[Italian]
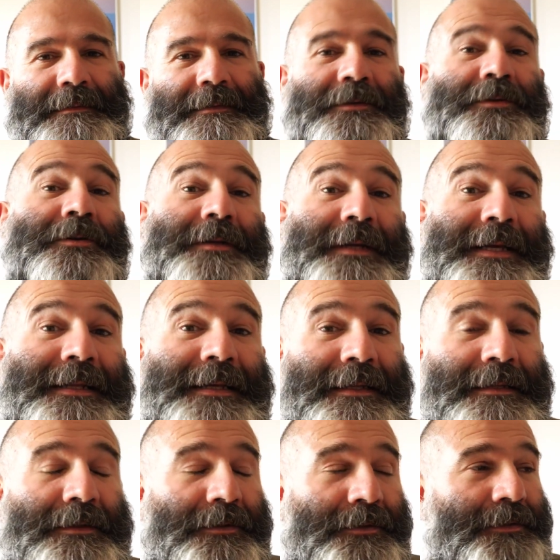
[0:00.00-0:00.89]
Non è
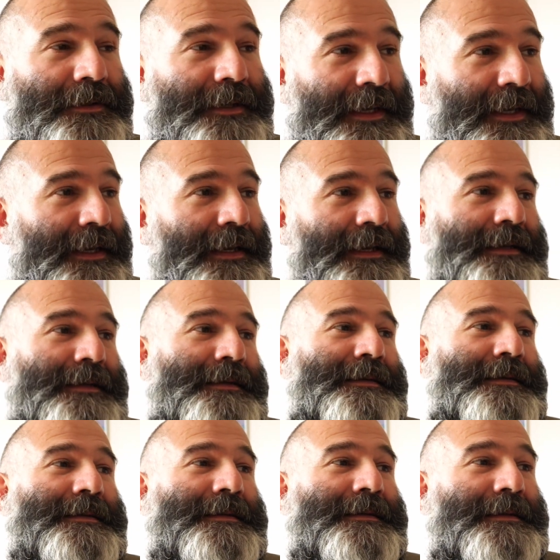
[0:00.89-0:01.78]
detto che...
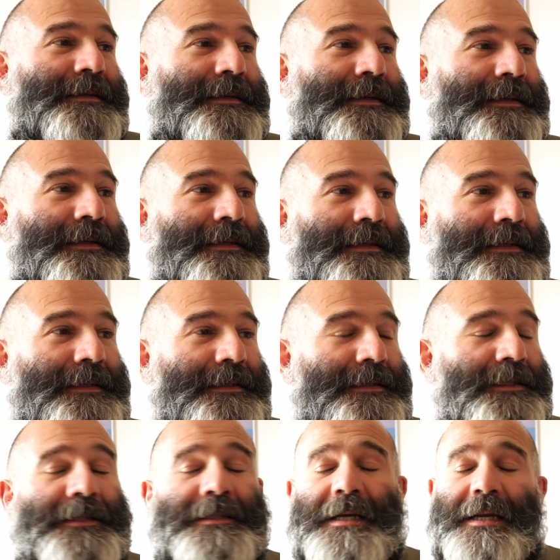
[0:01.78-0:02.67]
Eh,
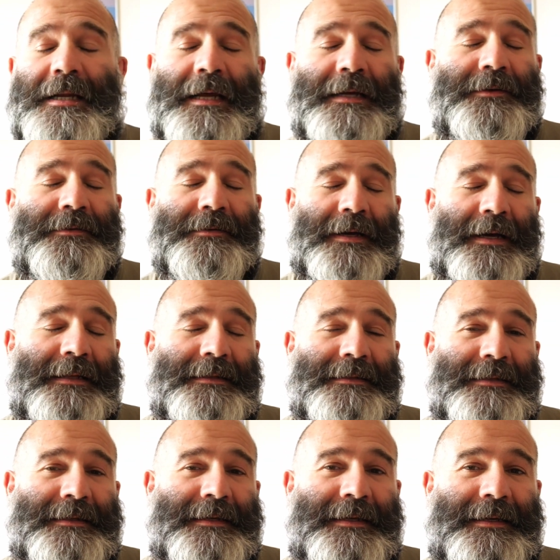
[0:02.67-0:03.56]
saranno
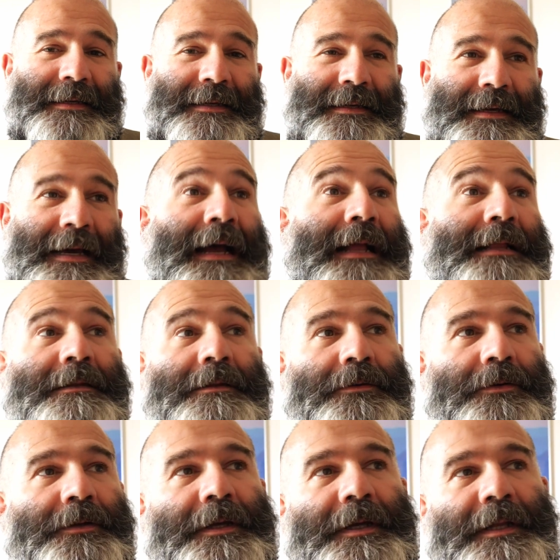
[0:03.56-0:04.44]
altre,
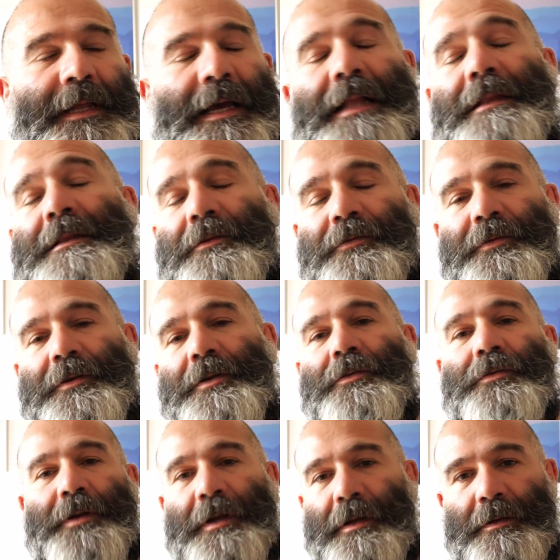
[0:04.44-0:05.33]
altre orchidee, altre
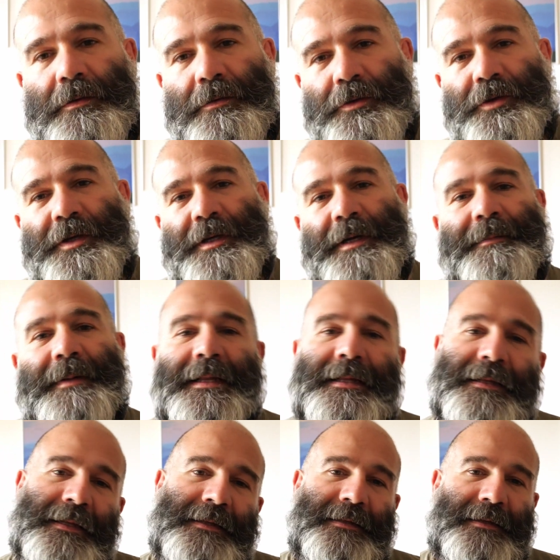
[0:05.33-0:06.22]
fioriture.
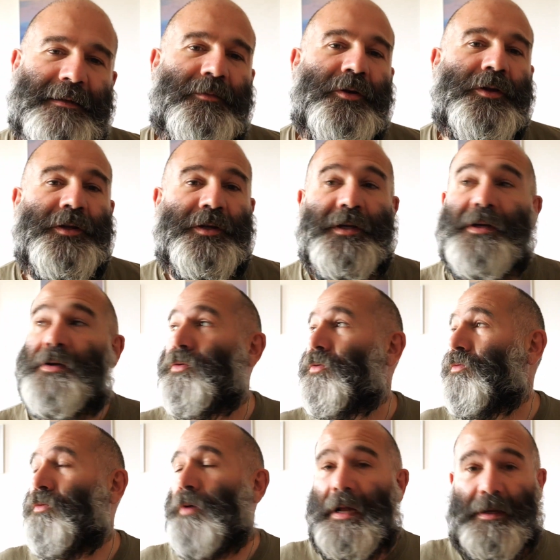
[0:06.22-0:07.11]
Logicamente andremo in
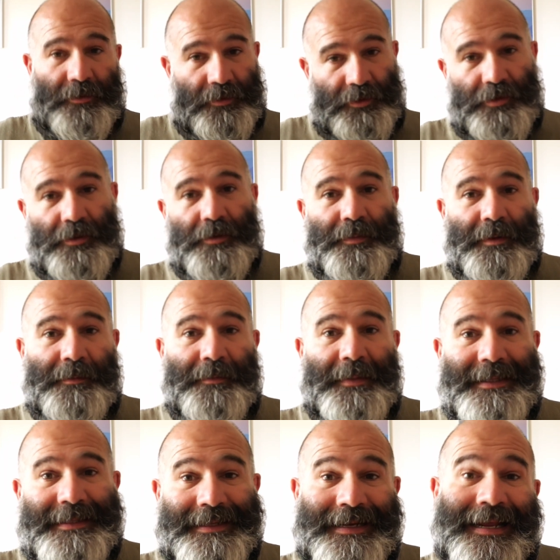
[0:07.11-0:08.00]
giro quando ce lo
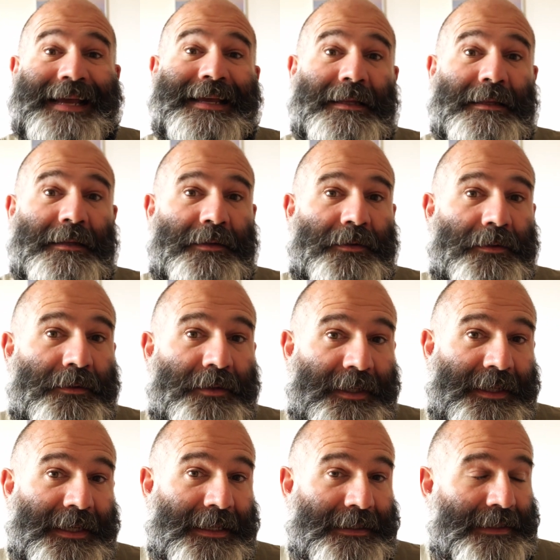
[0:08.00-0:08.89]
permetterà, in
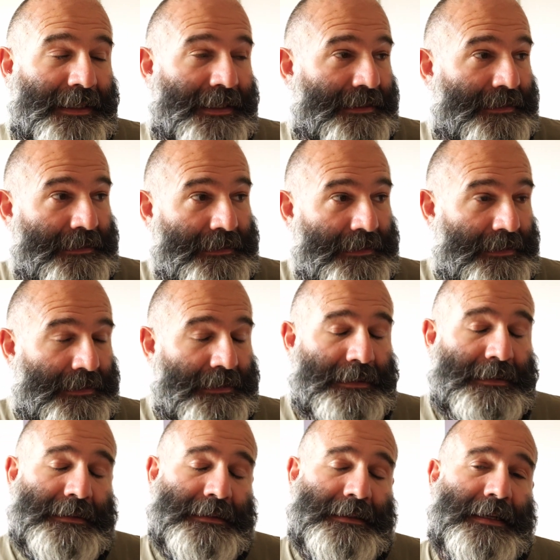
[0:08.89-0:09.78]
teoria da,
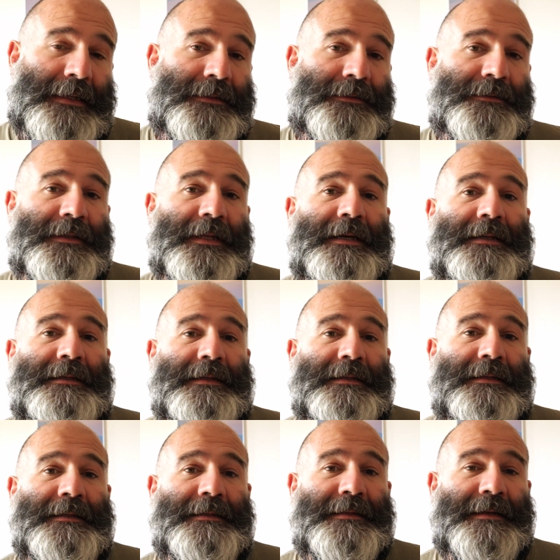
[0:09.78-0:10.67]
ecco, da,
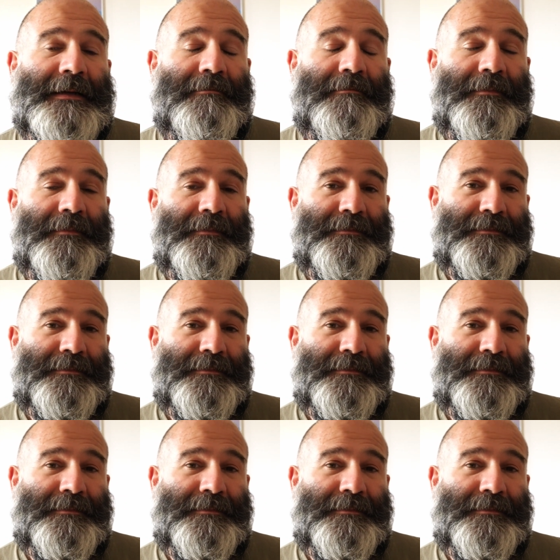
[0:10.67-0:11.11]
da tra